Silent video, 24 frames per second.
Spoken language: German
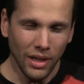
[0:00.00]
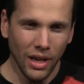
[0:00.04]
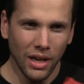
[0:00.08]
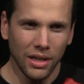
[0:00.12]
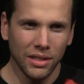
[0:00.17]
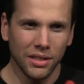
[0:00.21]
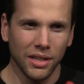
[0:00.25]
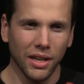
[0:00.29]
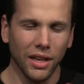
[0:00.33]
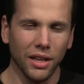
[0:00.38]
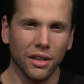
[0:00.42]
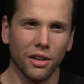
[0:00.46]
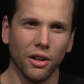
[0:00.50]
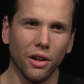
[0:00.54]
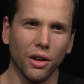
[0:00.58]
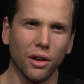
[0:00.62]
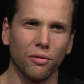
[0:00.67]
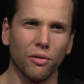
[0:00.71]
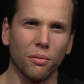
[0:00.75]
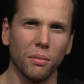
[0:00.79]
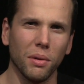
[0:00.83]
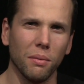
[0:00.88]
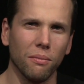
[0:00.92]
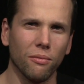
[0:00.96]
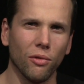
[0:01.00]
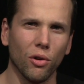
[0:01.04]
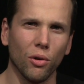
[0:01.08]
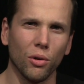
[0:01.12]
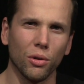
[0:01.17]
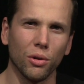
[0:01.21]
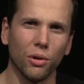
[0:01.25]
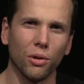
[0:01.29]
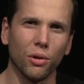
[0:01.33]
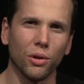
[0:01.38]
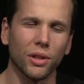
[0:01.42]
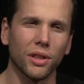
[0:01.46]
Sehr nahe von meinem
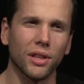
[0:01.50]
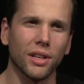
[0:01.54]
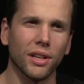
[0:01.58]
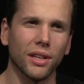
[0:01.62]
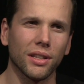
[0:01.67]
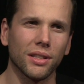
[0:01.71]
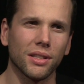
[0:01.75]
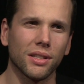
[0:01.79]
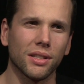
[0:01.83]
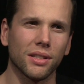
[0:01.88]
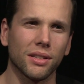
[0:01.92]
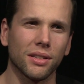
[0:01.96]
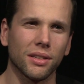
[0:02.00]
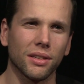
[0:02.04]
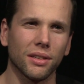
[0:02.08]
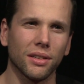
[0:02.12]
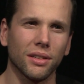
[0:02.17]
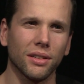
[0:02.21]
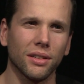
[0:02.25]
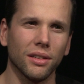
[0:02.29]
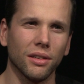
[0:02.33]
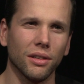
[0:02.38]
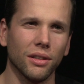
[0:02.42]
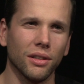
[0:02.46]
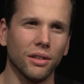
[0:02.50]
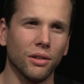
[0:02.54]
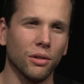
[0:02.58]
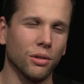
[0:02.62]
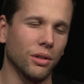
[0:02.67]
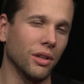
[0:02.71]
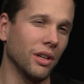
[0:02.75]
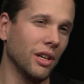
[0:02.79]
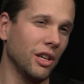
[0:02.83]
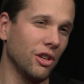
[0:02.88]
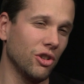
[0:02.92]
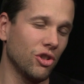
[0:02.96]
Wohnort
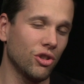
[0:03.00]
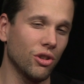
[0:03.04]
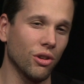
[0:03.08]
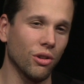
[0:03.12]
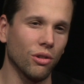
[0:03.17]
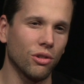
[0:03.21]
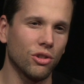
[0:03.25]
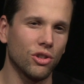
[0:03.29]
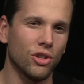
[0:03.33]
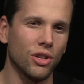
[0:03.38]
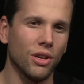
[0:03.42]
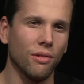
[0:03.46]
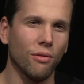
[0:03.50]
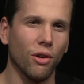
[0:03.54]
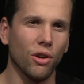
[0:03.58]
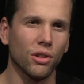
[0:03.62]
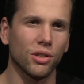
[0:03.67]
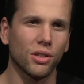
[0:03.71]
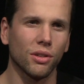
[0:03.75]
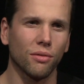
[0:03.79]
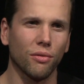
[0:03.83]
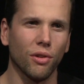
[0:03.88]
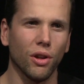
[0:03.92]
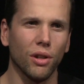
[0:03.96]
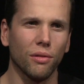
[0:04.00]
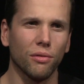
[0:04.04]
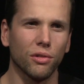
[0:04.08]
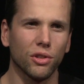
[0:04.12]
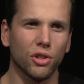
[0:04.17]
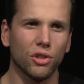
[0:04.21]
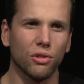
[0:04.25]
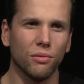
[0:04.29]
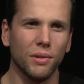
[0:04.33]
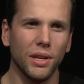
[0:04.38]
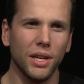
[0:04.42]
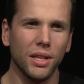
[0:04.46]
oder ist der höchste Wasserfall von
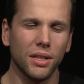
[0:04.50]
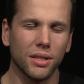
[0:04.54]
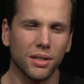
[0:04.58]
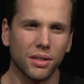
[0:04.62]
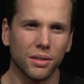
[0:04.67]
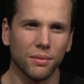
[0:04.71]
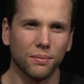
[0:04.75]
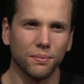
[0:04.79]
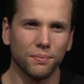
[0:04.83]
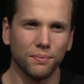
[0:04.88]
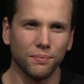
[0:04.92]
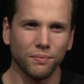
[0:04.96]
der Schweiz.